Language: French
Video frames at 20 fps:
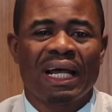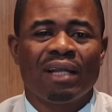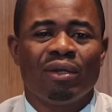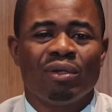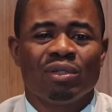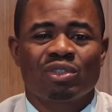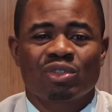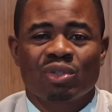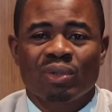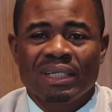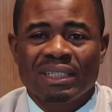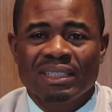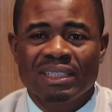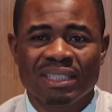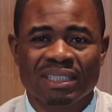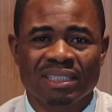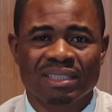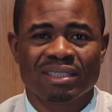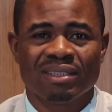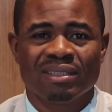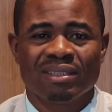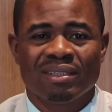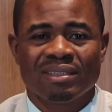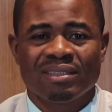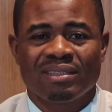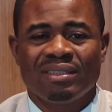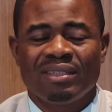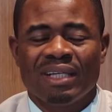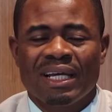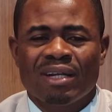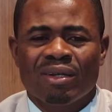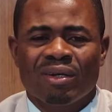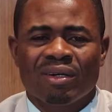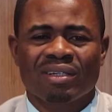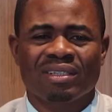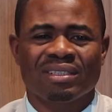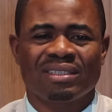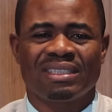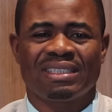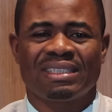a le trading. Dès
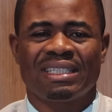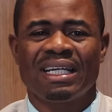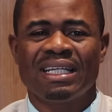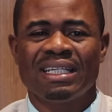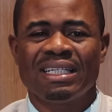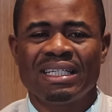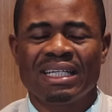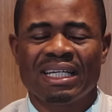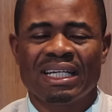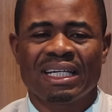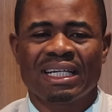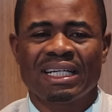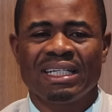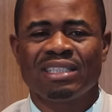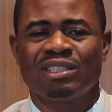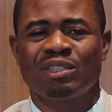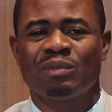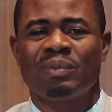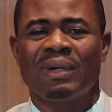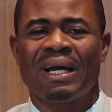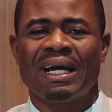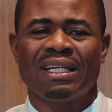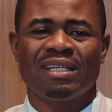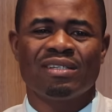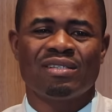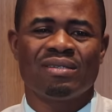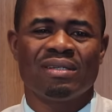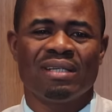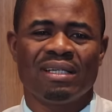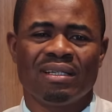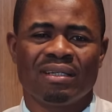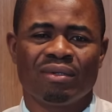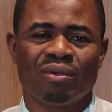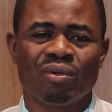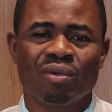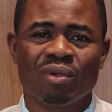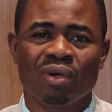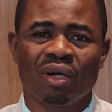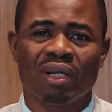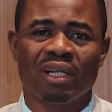lors que tu sais lire et écrire, tu peux aller sur
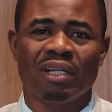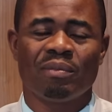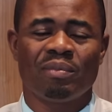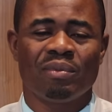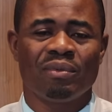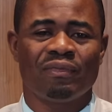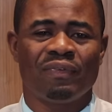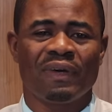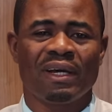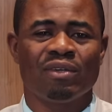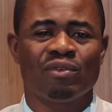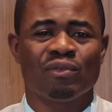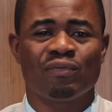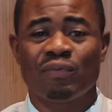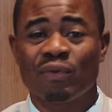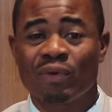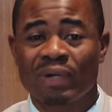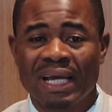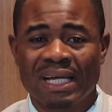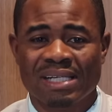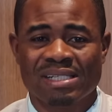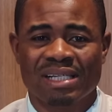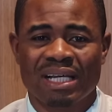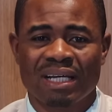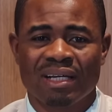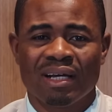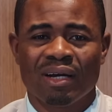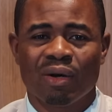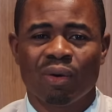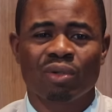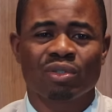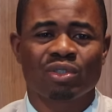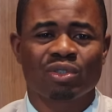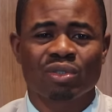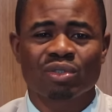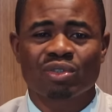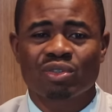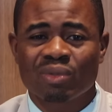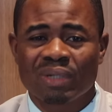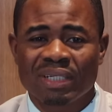Google et puis faire du forex.
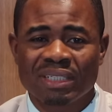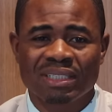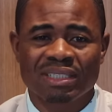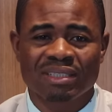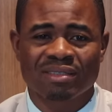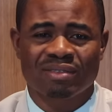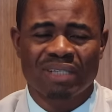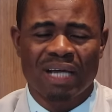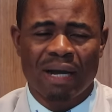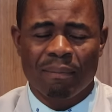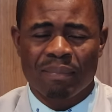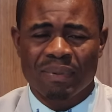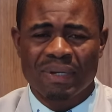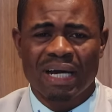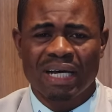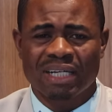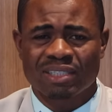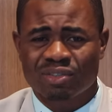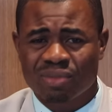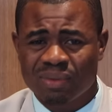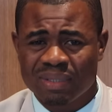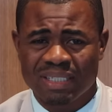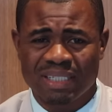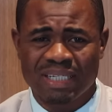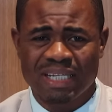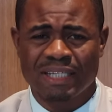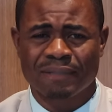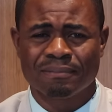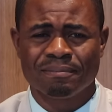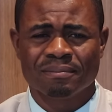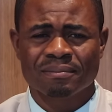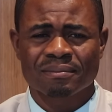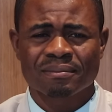Auto-trading, tu apprends à trader.